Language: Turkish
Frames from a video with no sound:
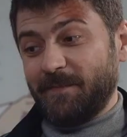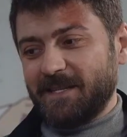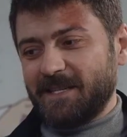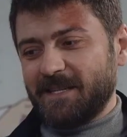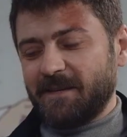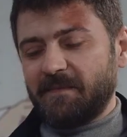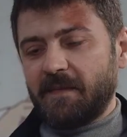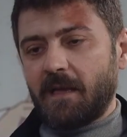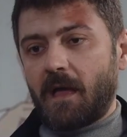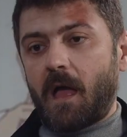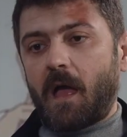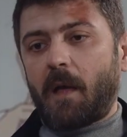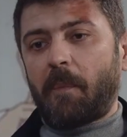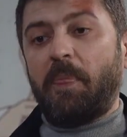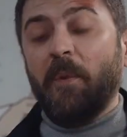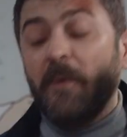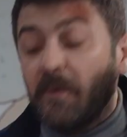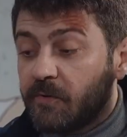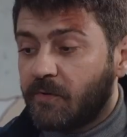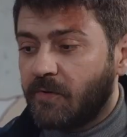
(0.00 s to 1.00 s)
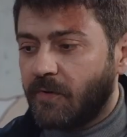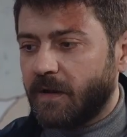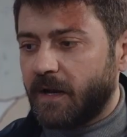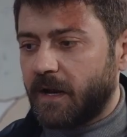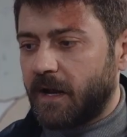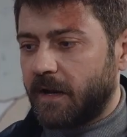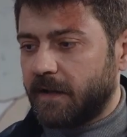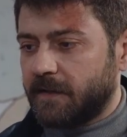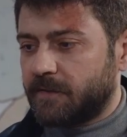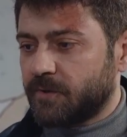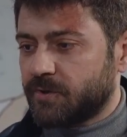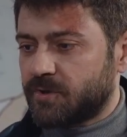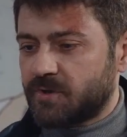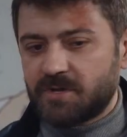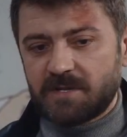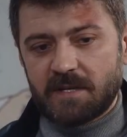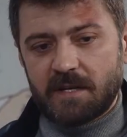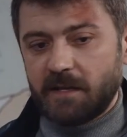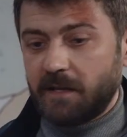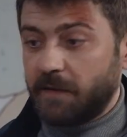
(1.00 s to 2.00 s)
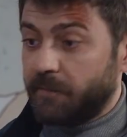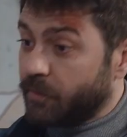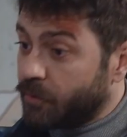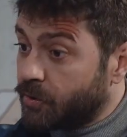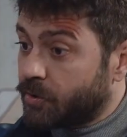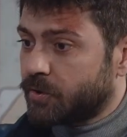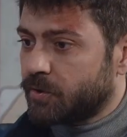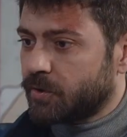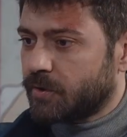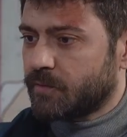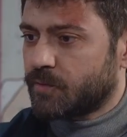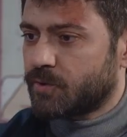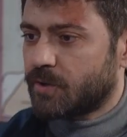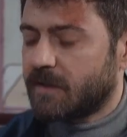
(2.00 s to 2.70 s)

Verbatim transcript: öpeceğim diye. diyor lanet olsun sana diye. Bir tükürdüm